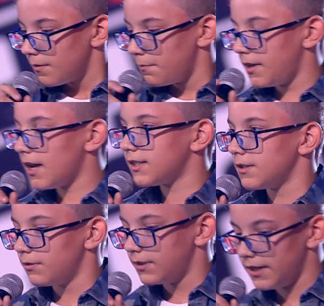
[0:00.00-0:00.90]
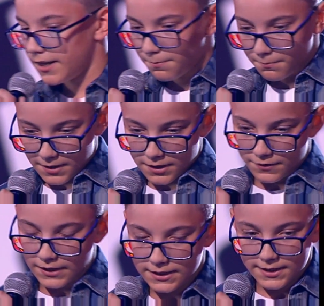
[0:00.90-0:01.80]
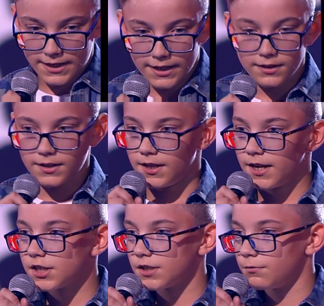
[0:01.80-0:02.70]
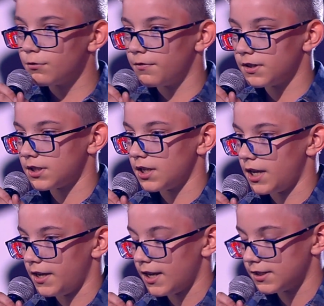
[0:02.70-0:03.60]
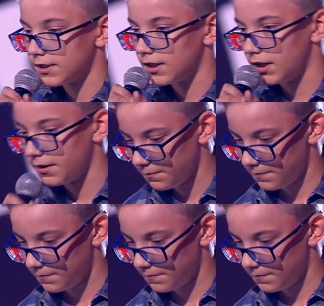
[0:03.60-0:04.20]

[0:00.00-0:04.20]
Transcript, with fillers: Меня зовут Глеб, мне 12 лет, и я живу в Астане, я из Астаны.